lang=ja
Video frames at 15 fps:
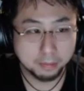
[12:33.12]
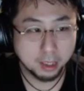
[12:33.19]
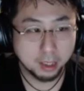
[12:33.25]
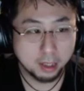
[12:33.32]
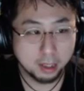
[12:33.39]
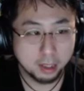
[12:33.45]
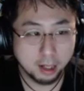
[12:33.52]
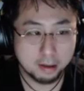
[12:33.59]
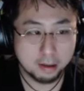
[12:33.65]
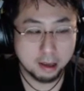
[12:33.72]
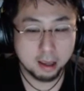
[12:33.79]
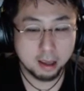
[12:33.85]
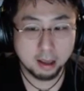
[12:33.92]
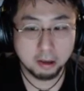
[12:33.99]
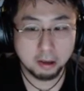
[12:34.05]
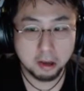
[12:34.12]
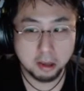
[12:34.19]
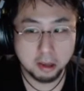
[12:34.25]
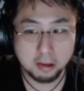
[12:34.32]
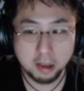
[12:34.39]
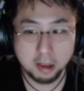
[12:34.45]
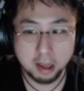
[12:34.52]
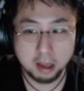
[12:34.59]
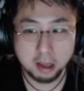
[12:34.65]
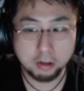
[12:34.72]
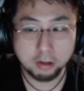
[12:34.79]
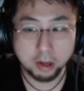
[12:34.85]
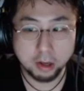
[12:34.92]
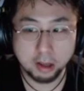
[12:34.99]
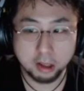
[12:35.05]
風邪ひいた時にステーキ食わせ
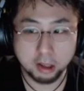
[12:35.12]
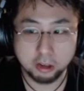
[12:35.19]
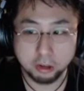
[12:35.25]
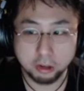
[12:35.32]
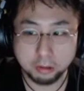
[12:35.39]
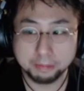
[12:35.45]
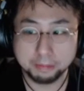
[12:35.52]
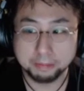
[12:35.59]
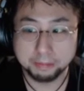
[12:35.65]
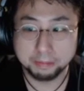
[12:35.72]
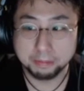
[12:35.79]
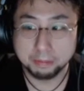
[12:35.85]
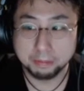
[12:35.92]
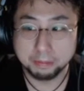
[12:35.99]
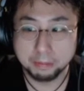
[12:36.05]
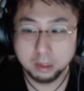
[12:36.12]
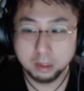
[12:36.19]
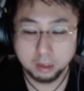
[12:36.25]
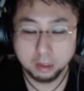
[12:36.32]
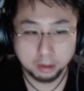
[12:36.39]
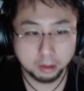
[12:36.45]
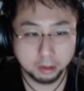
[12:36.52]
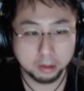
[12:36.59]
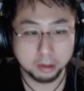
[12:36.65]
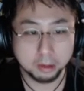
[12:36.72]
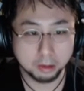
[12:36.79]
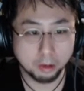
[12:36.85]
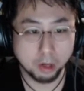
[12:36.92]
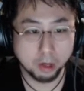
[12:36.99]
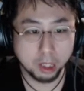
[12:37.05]
ないでしょ。うん。
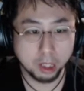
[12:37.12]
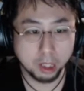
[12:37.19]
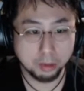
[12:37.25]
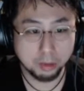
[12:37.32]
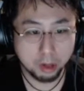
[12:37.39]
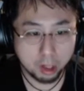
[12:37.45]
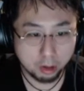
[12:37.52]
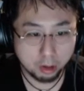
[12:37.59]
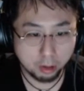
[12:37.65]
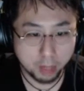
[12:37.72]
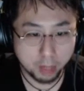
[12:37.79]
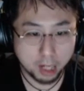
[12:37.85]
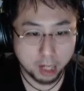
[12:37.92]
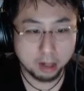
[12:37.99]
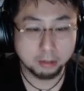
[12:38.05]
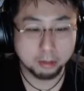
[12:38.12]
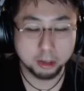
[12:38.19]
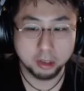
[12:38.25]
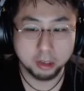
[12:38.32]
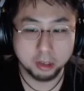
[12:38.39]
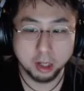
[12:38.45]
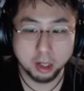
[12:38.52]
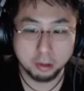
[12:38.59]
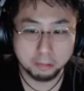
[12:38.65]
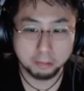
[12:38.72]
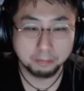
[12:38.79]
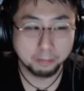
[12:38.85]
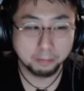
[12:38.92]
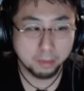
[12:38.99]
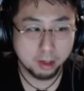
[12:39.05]
他の病院行くのもありかもしんないよ。
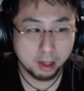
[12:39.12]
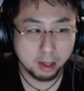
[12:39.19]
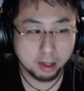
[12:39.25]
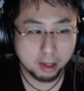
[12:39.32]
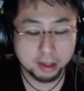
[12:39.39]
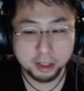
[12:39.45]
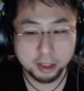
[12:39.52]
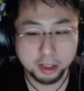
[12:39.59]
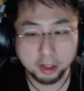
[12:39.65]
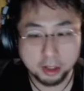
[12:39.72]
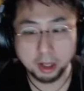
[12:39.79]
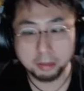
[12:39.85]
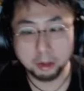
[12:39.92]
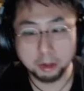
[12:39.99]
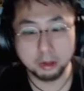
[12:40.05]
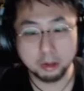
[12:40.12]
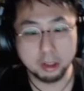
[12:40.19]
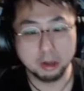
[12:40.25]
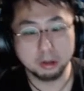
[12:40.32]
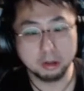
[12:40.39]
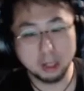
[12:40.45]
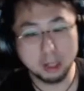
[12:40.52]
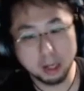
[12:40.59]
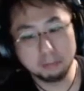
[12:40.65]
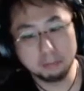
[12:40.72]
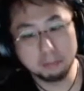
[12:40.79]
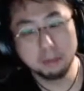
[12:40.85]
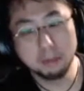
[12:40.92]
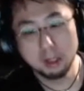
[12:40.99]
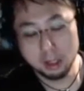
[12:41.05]
全然違うから病院によって。
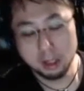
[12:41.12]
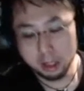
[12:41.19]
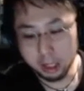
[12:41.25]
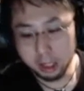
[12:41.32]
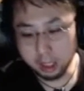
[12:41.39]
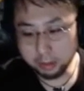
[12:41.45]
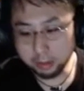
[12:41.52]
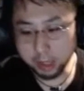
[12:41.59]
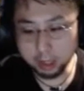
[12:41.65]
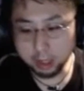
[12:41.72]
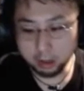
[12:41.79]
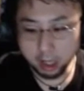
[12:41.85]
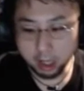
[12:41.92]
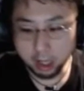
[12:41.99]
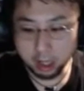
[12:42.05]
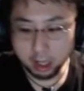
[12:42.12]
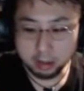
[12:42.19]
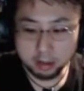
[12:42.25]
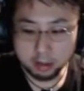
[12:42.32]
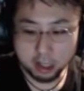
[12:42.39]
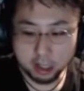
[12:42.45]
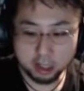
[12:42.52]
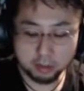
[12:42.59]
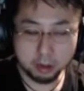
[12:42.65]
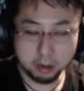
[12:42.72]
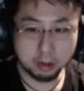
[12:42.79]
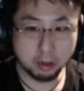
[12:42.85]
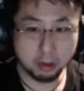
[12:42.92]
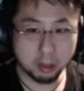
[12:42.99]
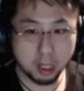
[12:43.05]
駅前のね、精神病の
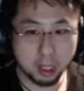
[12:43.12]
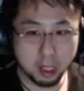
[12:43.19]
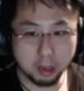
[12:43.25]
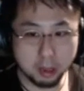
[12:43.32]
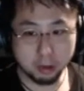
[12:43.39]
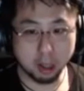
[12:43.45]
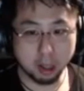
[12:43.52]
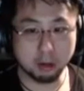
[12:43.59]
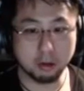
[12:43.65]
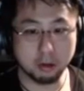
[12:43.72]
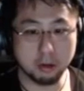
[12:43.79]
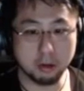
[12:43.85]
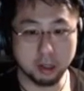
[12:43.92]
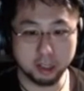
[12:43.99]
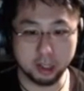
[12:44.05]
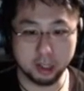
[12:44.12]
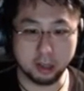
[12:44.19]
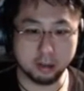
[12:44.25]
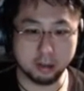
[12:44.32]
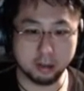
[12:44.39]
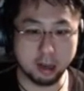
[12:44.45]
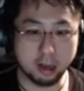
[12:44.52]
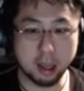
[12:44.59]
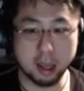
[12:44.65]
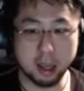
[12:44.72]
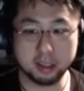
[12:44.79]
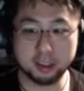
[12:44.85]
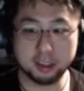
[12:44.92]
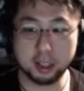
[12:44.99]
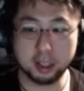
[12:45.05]
大きいところだと薬しか出さないでケアし
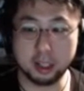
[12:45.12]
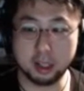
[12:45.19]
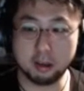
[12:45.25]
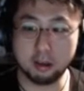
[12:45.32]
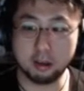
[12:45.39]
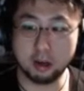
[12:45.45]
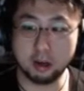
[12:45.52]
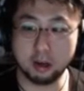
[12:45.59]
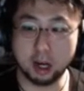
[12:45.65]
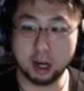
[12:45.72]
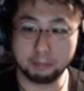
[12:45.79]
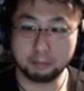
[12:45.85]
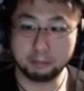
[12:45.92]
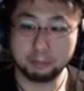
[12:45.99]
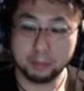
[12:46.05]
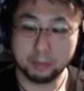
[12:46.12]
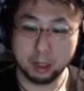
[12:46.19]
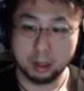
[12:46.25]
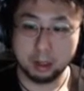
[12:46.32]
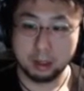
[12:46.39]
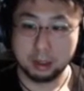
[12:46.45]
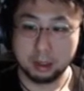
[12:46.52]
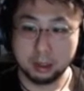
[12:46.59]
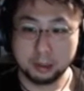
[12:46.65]
なかったりするから。